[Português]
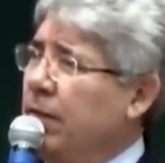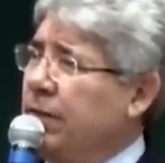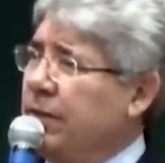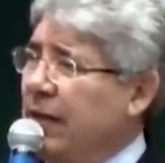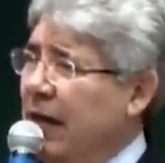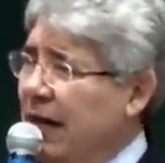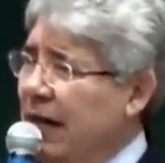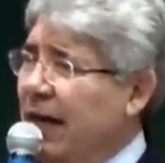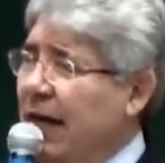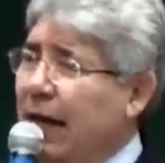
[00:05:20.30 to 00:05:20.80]

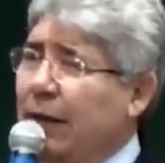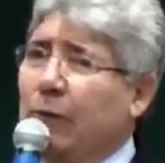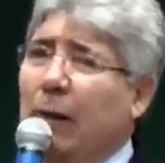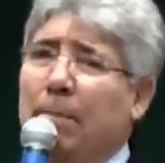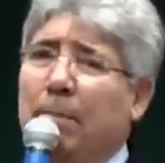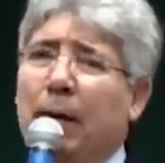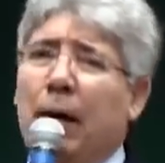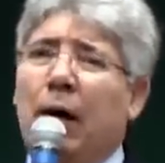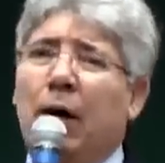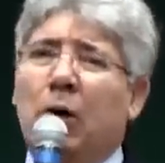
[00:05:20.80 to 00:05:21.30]
Estar ligado
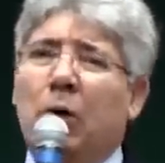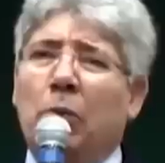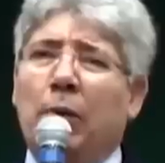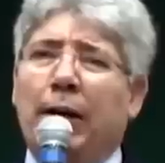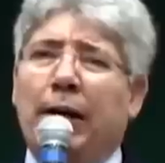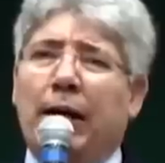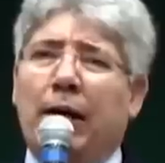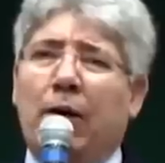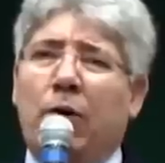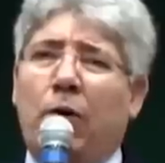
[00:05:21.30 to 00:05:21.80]
a
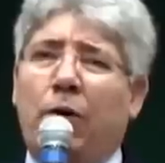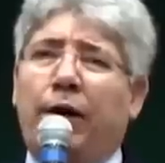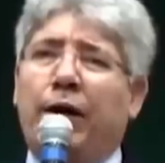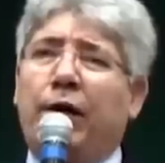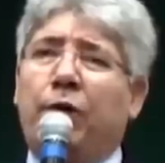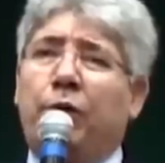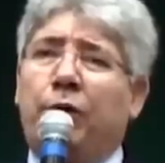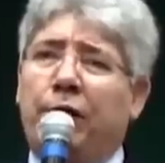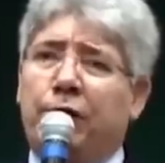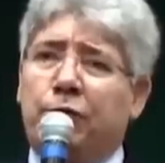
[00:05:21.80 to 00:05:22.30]
Paulo era
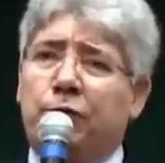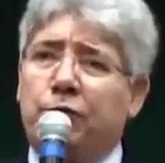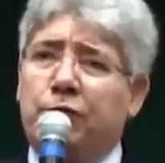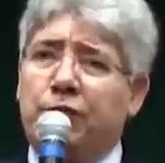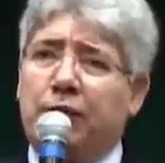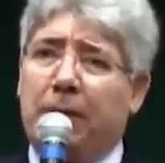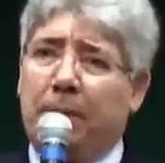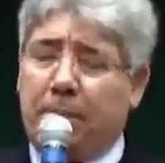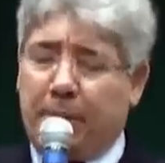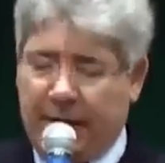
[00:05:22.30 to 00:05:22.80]
correr o risco de
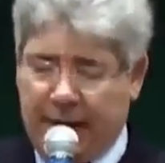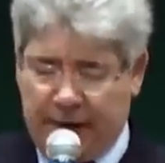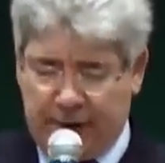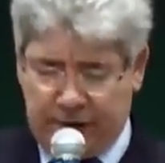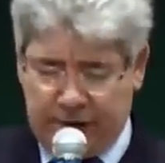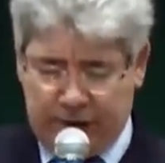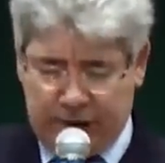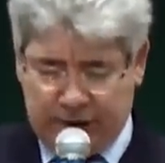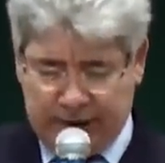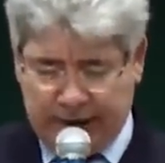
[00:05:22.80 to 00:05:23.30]
ser
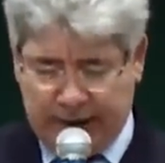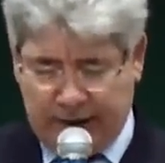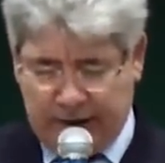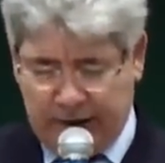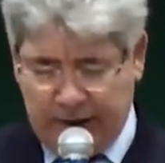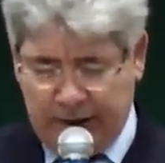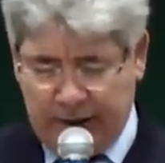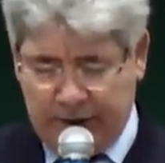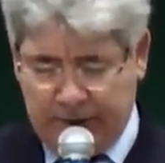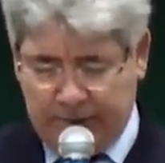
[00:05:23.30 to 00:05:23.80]
preso e
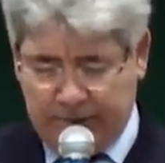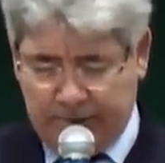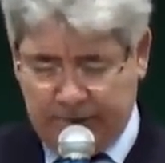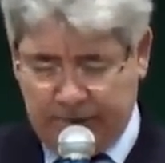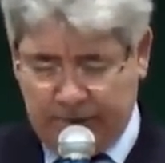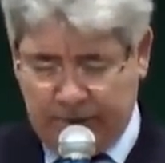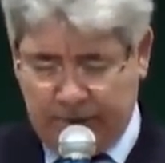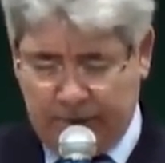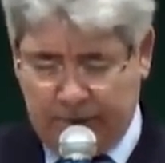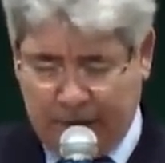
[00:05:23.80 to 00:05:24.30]
ser
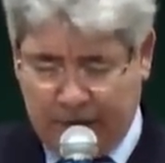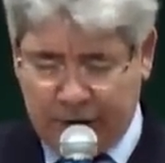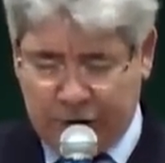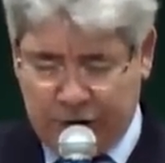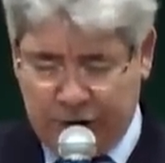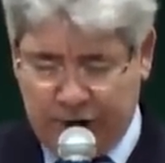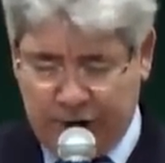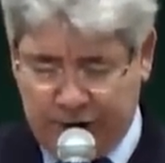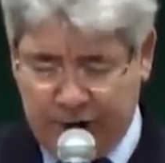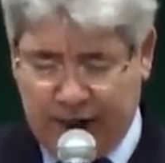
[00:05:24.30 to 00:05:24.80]

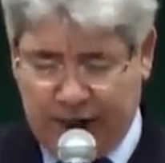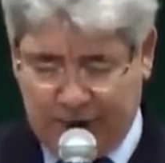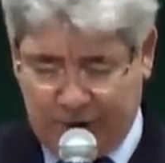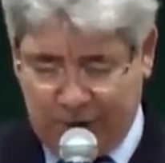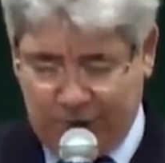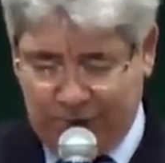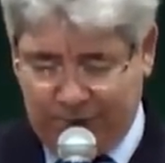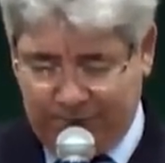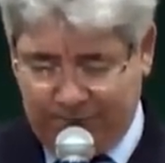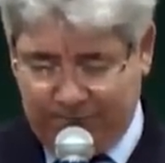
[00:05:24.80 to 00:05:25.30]

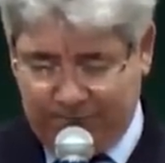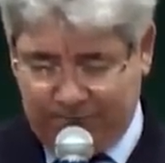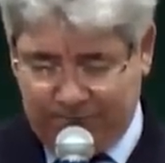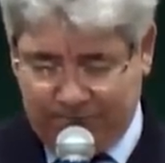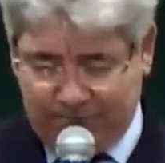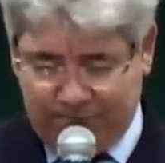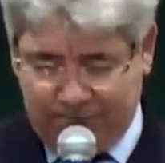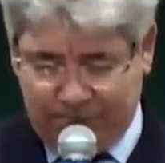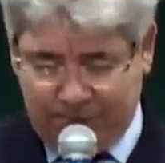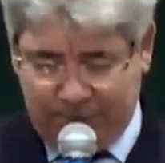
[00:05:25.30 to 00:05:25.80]
martirizado.
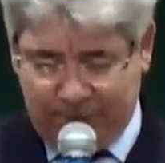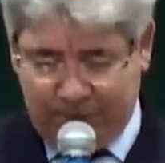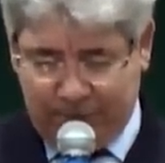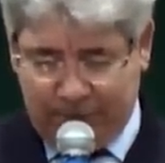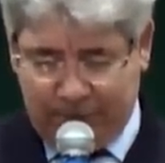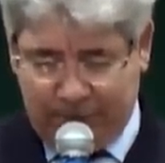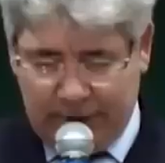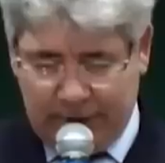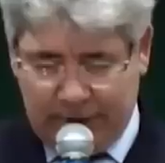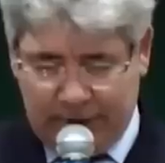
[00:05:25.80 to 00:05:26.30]

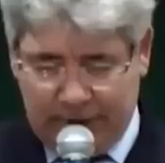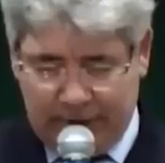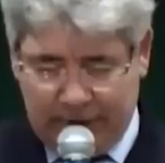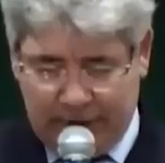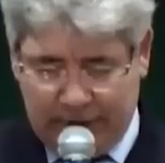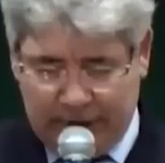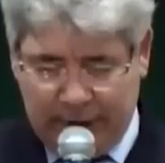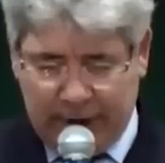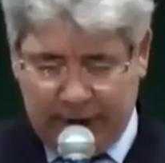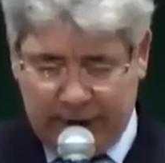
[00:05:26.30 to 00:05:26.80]

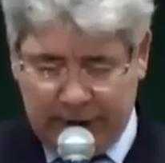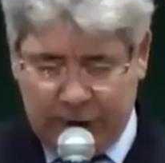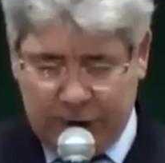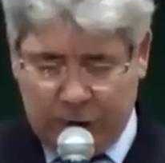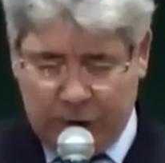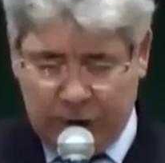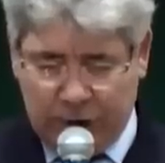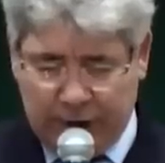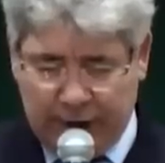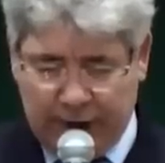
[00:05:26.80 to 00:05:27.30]
E dentro desse
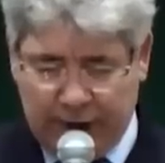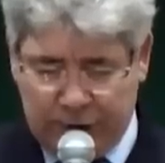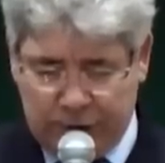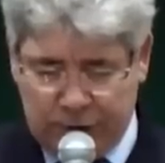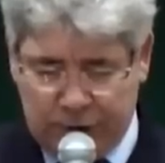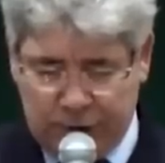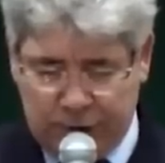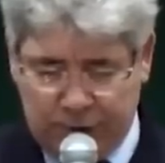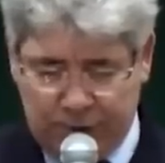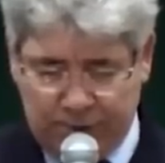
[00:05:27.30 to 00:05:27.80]

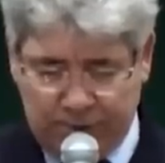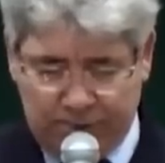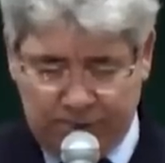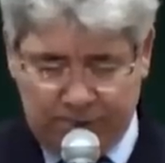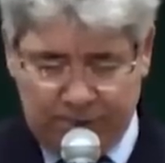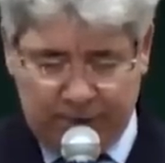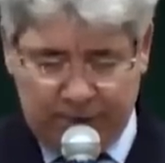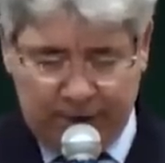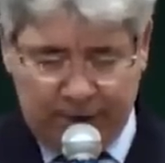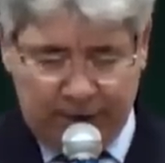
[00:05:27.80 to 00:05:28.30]
contexto,
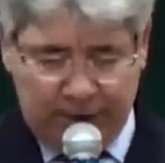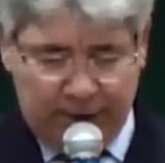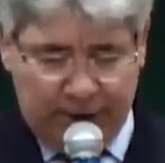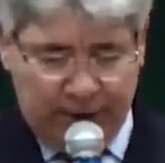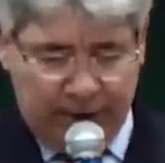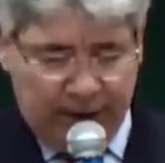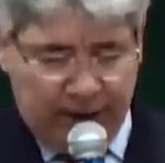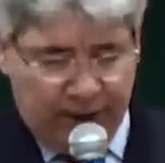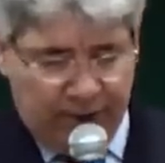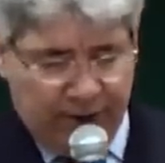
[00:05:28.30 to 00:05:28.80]

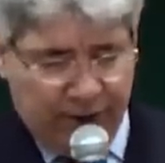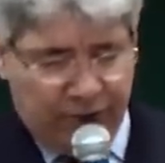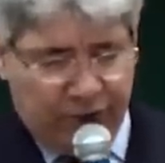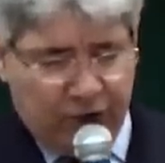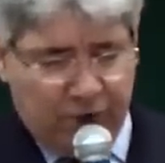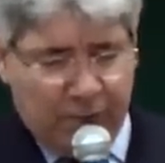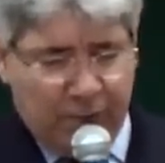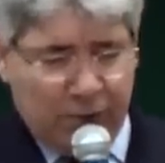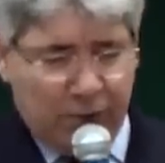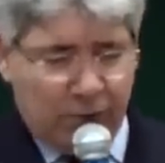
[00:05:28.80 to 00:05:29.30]
ele vai
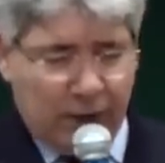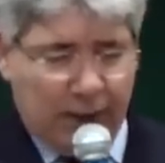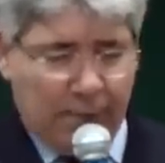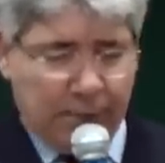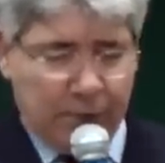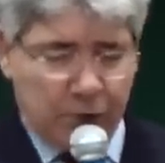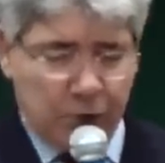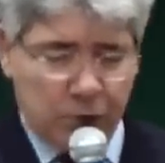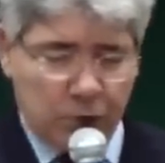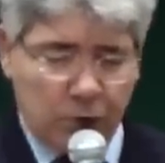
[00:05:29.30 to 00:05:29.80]
informar no
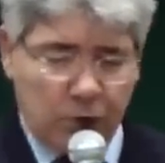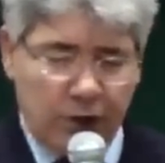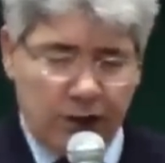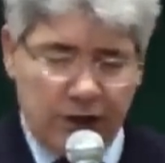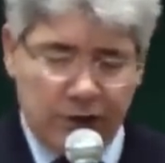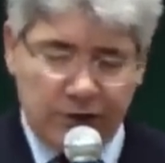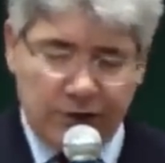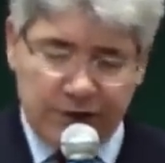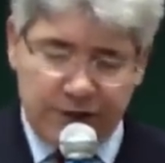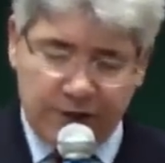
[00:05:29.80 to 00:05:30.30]
capítulo
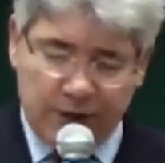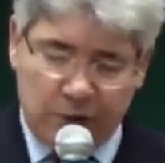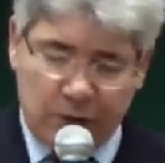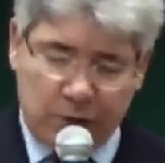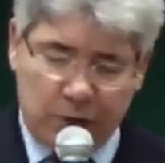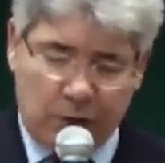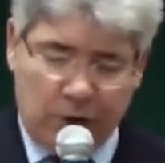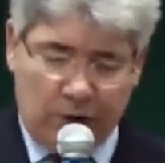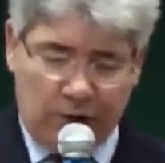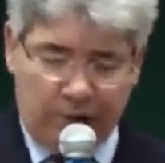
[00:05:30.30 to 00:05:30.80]
2, versículo
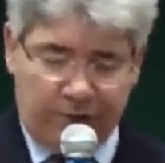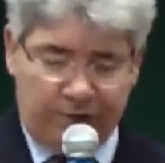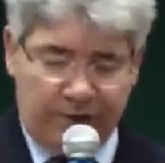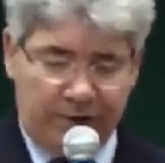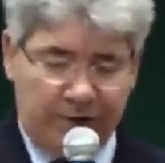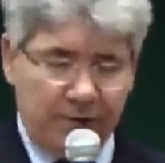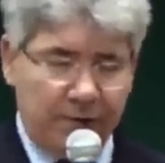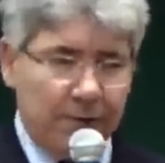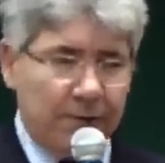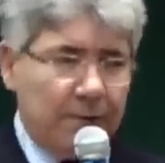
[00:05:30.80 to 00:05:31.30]

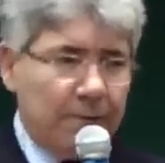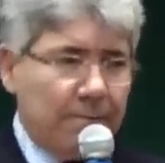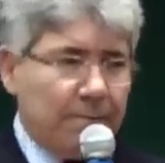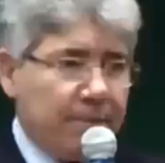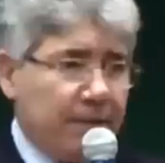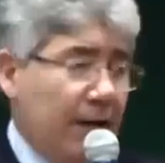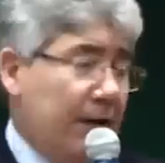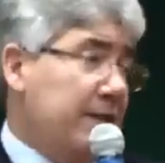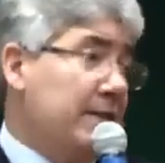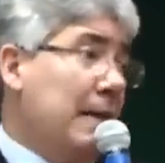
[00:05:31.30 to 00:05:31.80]
9,
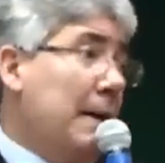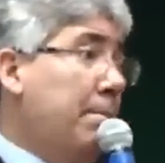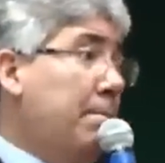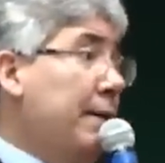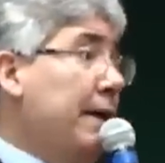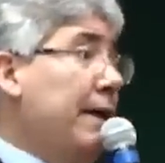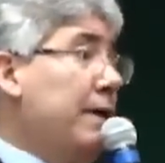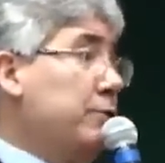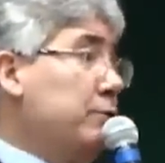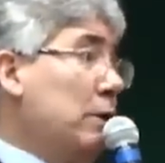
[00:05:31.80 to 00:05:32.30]
que ele está
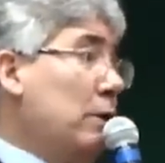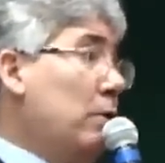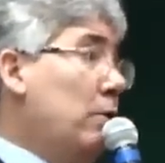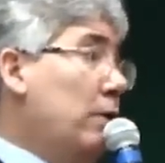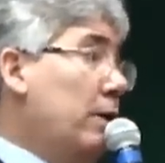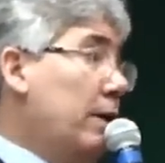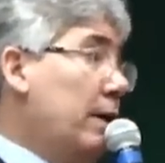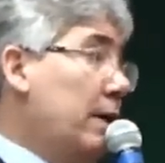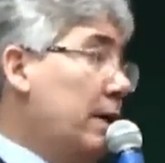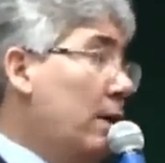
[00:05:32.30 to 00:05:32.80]
preso
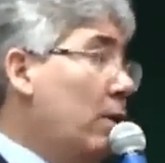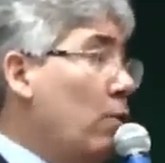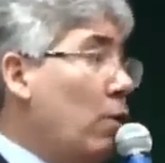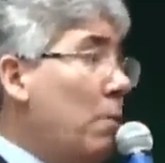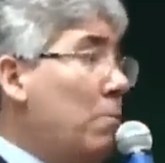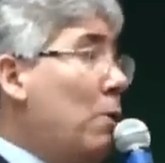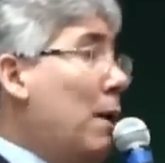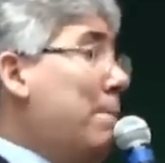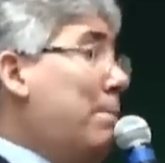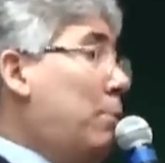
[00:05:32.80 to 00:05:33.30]
agora não
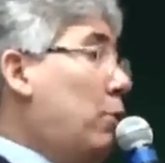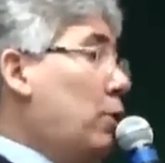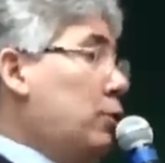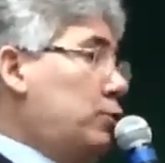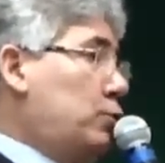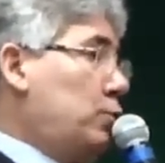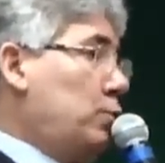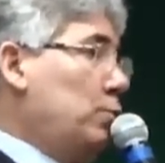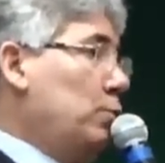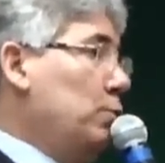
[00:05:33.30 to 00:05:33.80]
como um
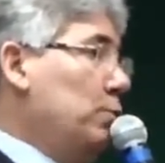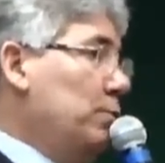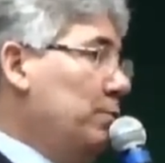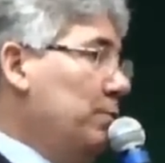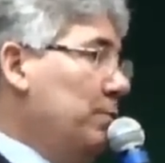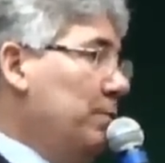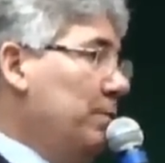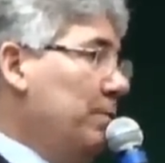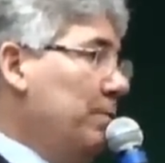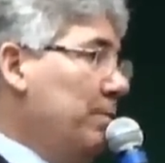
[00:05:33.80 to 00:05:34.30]
apóstolo,
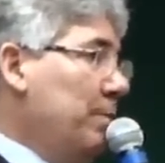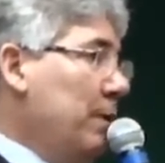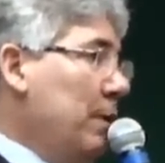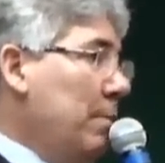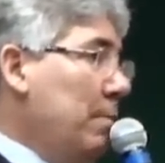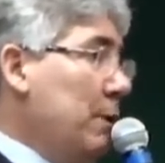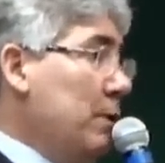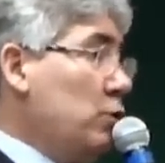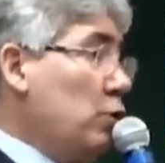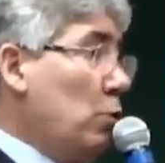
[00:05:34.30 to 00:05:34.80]

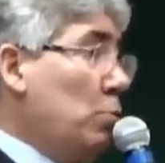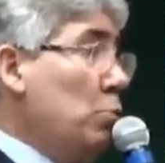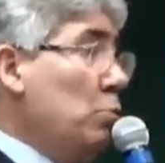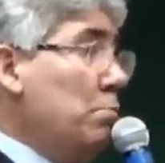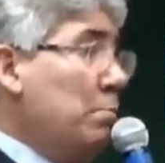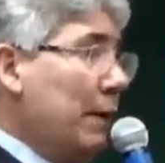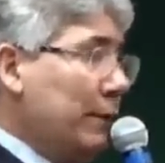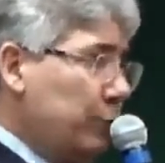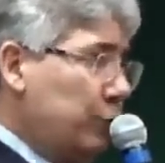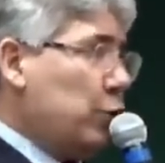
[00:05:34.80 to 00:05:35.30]
mas como
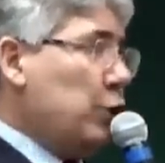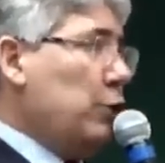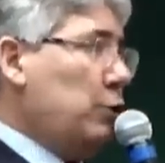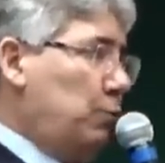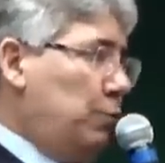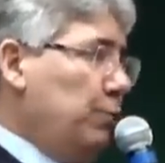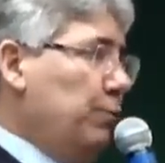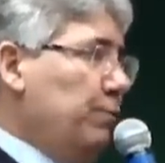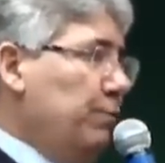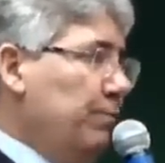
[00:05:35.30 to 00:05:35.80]
um
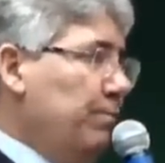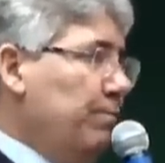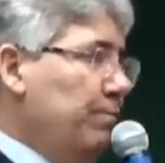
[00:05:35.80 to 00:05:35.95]
bandido,